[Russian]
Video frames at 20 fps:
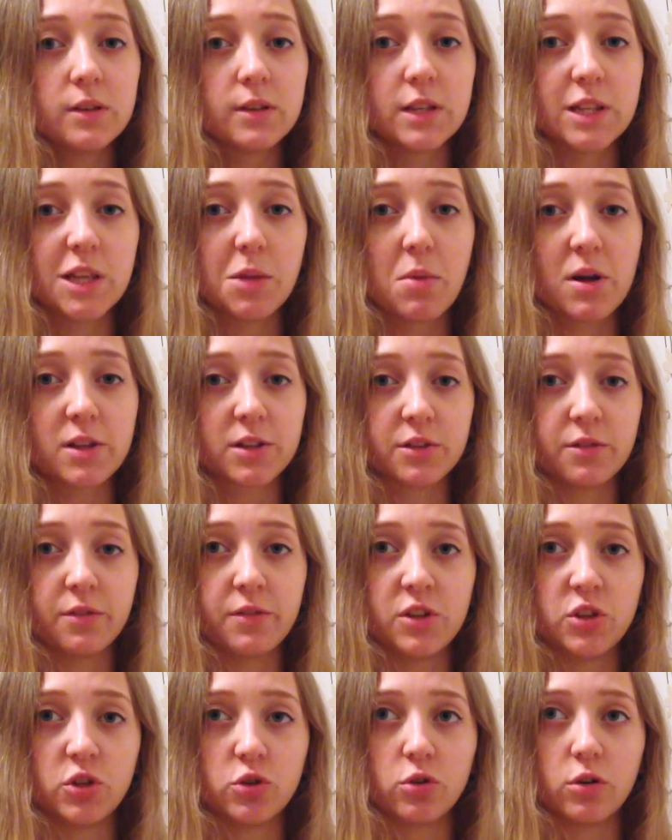снимать
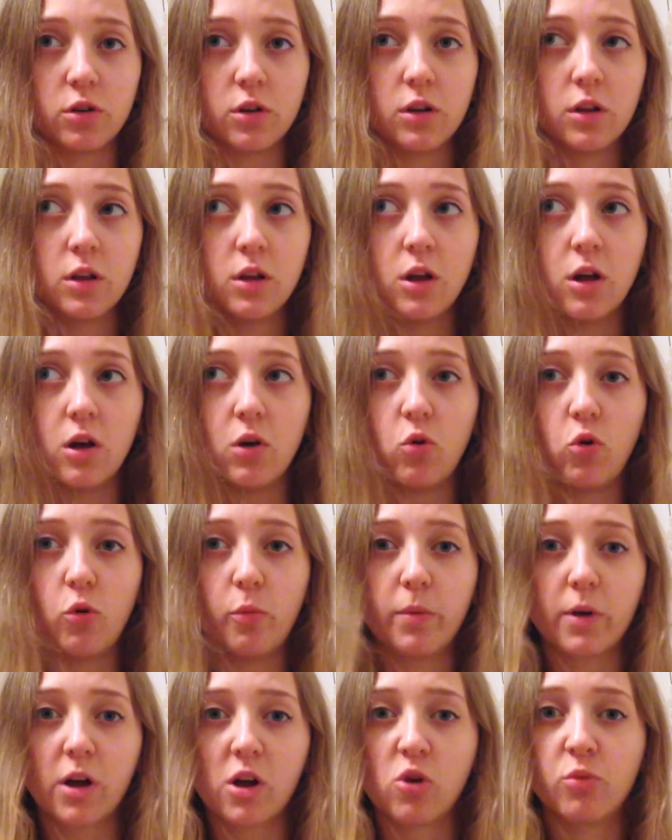видео
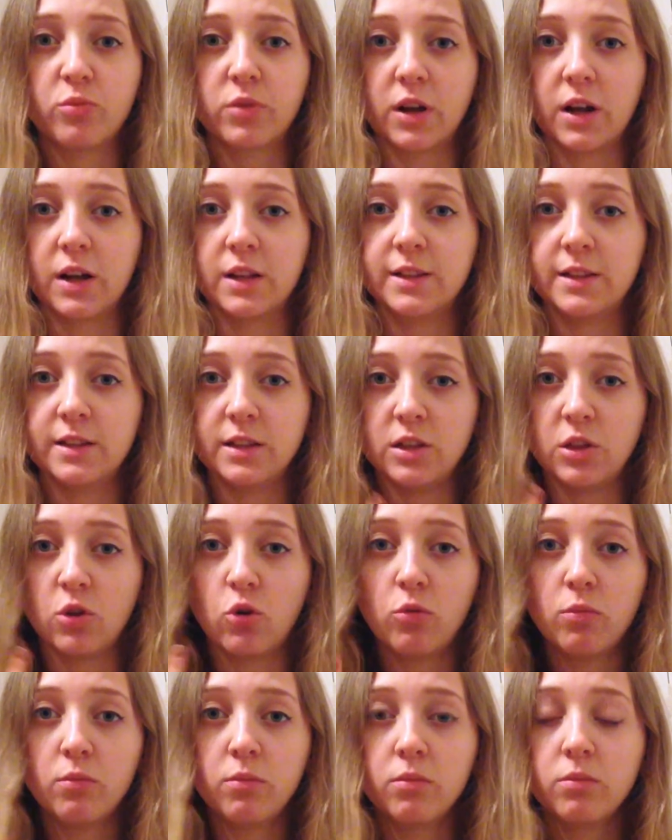об каком-то
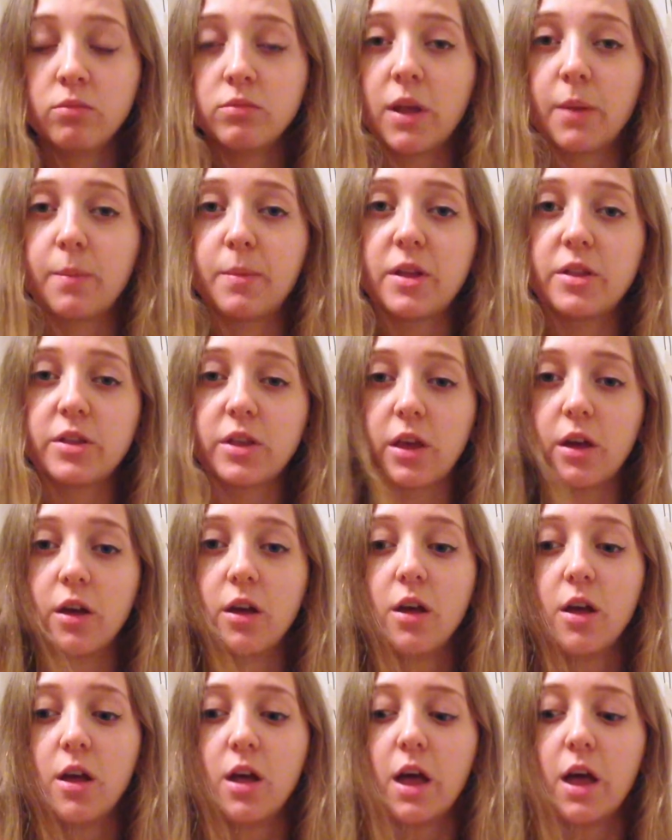одном напитке,